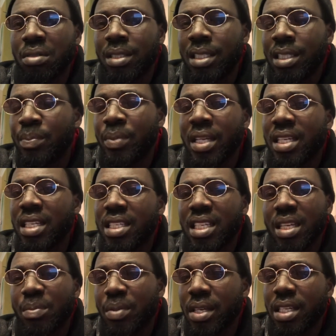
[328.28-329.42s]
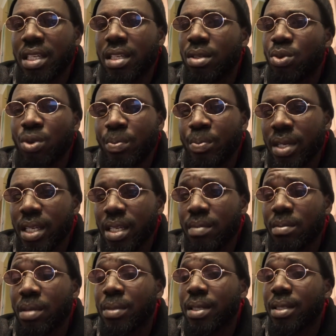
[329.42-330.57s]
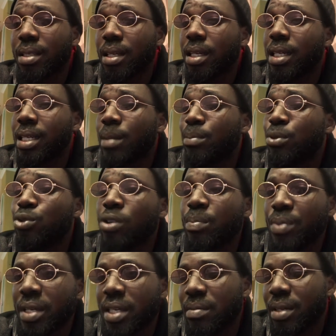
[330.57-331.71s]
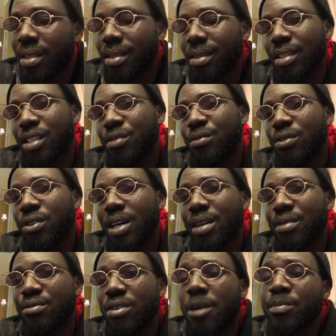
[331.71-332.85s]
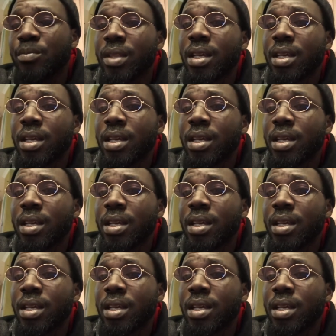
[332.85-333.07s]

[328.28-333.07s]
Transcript: 10 pays, 5 pays, 8 pays, mais maintenant, il y a plusieurs pays maintenant qui vont avoir,